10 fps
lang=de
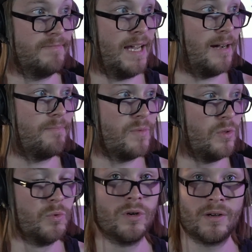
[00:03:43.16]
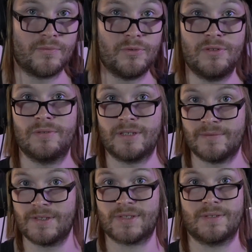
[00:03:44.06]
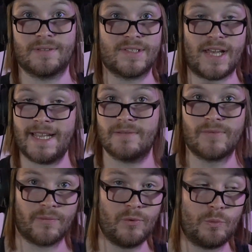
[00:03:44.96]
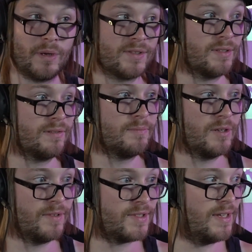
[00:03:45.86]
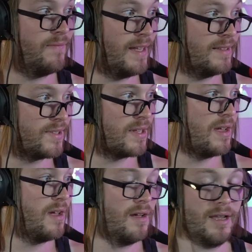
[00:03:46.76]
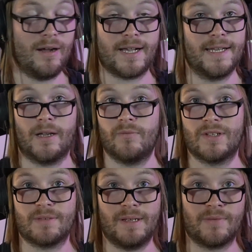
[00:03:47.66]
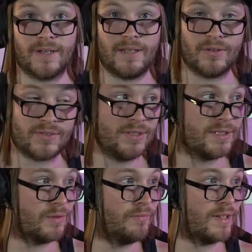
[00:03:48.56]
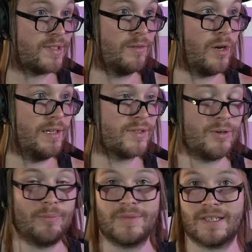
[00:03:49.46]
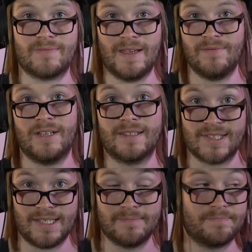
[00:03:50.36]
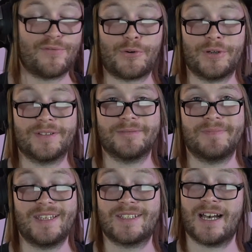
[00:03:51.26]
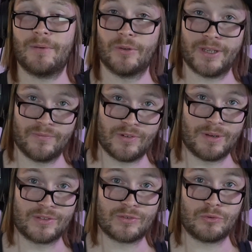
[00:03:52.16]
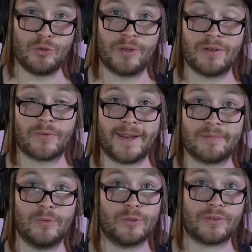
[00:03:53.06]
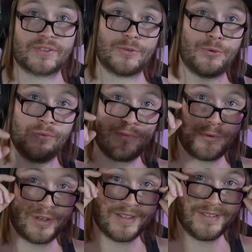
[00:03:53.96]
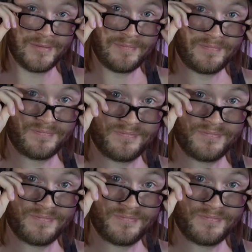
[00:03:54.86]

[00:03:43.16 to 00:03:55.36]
ja, nur für gewisse Zeiten verfügbar sind, gewisse Events. Ja, keine Ahnung, wie das im Endeffekt aussieht und was da noch alles kommt, das werden wir dann sehen. Ja, Freunde, ich habe neue Informationen über den Ranked-Modus. Und Freunde,